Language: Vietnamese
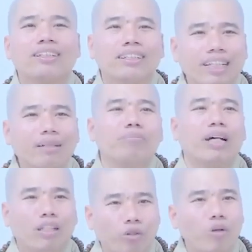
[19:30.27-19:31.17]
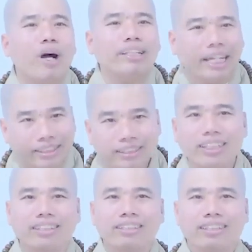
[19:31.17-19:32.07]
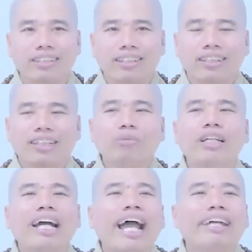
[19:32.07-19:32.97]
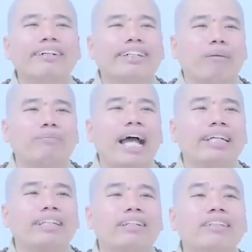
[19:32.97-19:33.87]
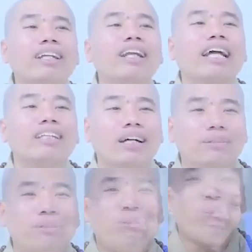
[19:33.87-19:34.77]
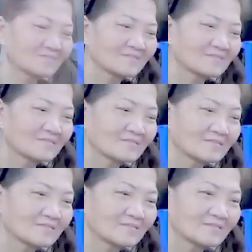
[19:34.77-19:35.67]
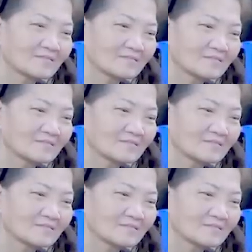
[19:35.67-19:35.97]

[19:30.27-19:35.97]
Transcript: trước nhất mình phải quá giải trước đi giống như hai người cầm tay thì nó dính lại nhau nhưng mà một tên